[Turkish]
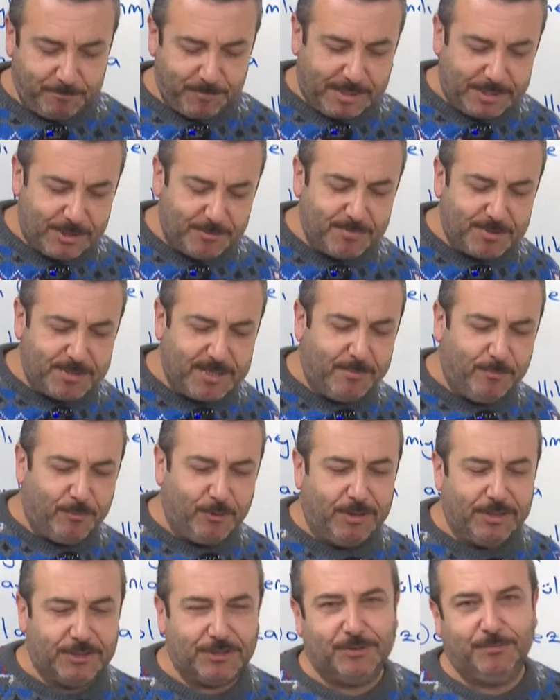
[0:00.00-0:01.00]
Şimdi
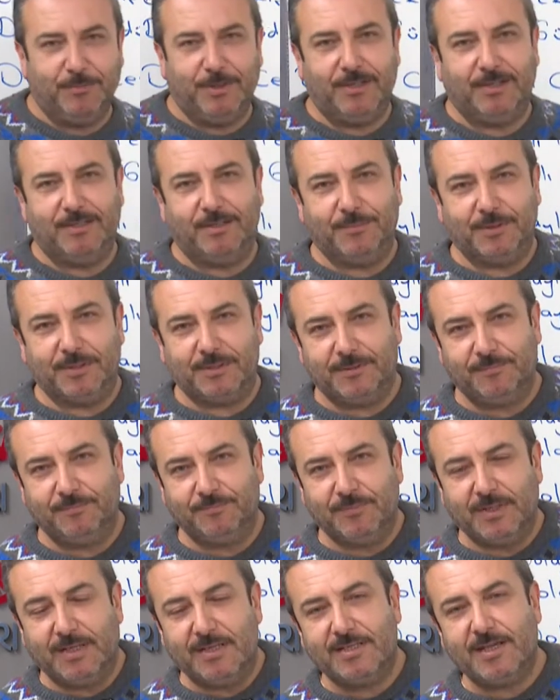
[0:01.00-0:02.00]
sembolleştirme ne demek?
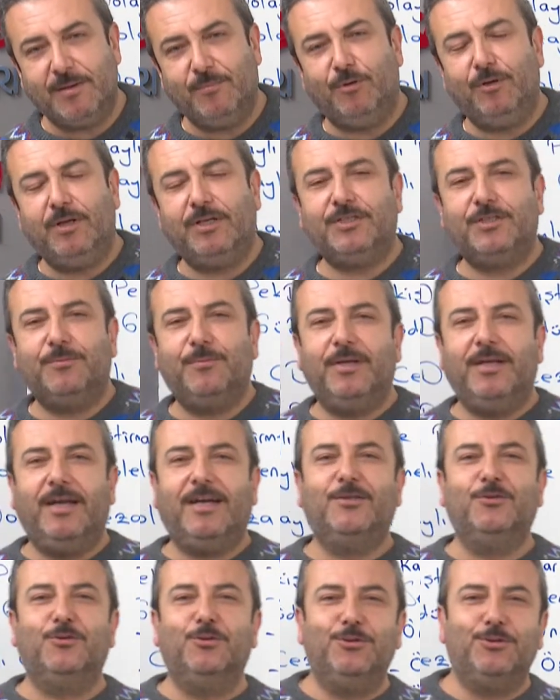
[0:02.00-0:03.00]
Sembolleştirme
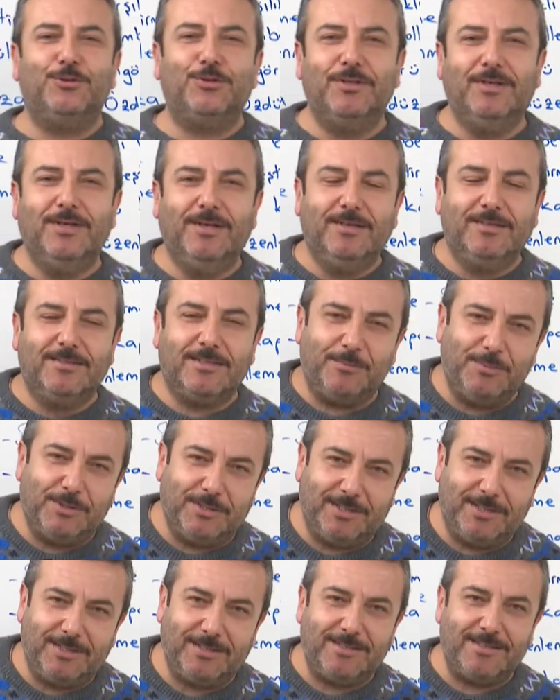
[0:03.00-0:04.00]
nerede olur? Tabii
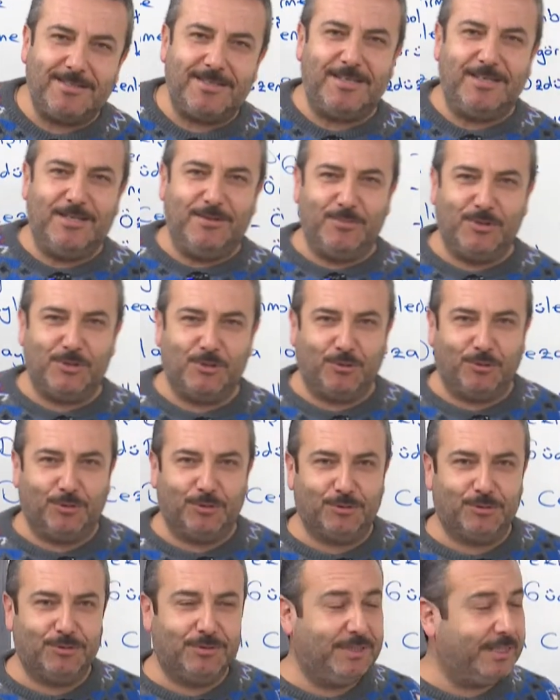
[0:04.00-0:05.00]
ki zihnimizde
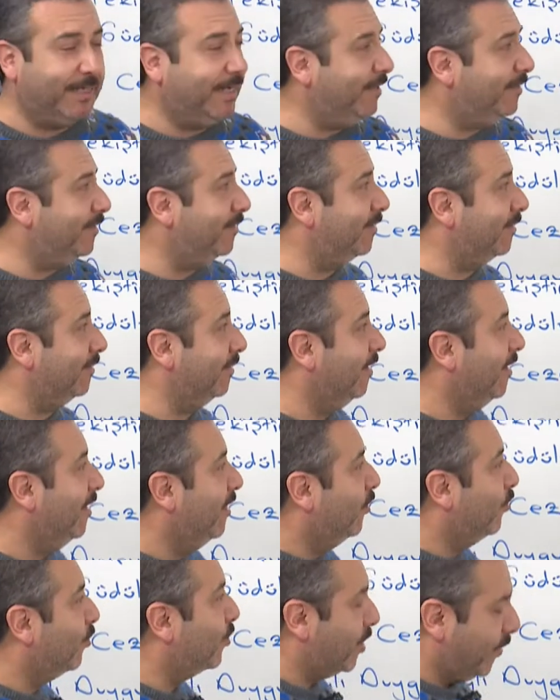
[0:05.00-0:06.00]
olur. Dikkat edin.
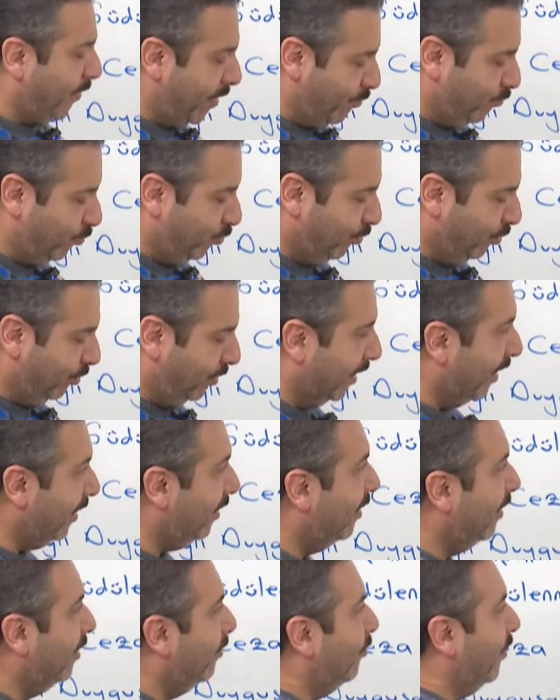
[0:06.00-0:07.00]
O zaman bununla
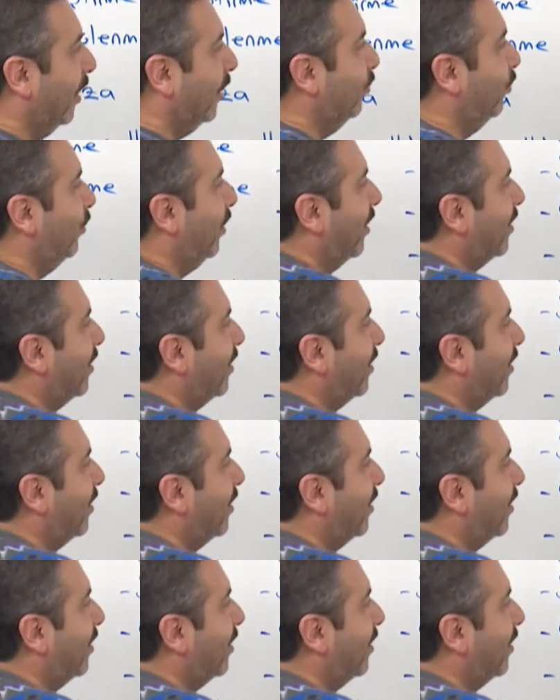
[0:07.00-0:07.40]
Bandura